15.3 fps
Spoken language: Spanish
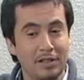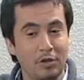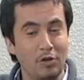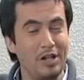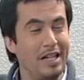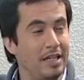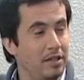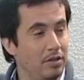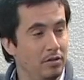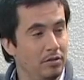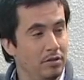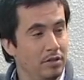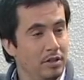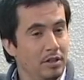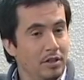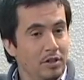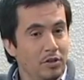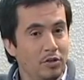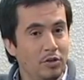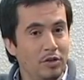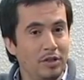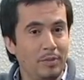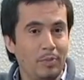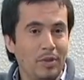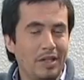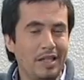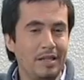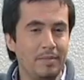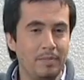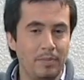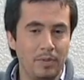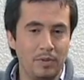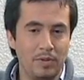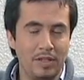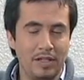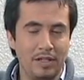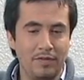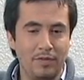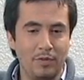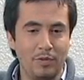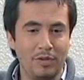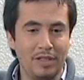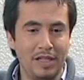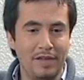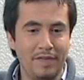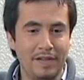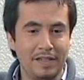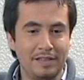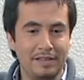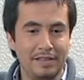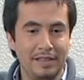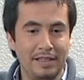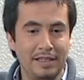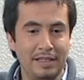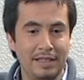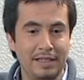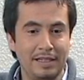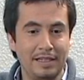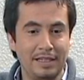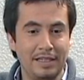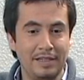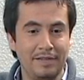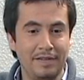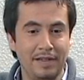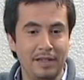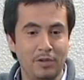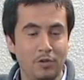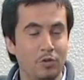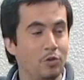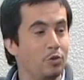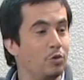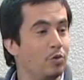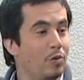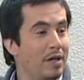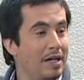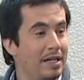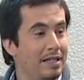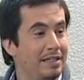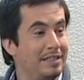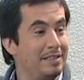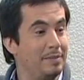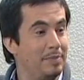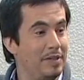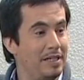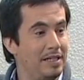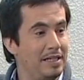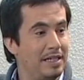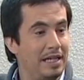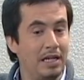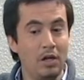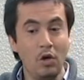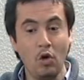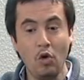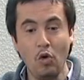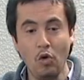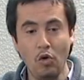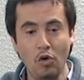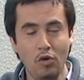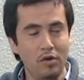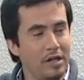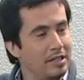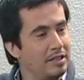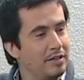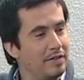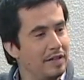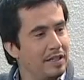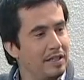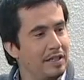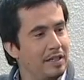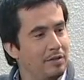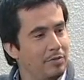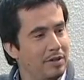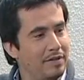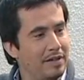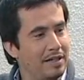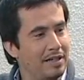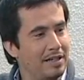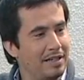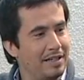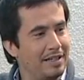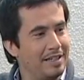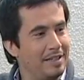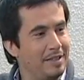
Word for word: de colegio, donde por ejemplo las dificultades van a ser eh, a nivel conductual, disciplina o a través de una baja de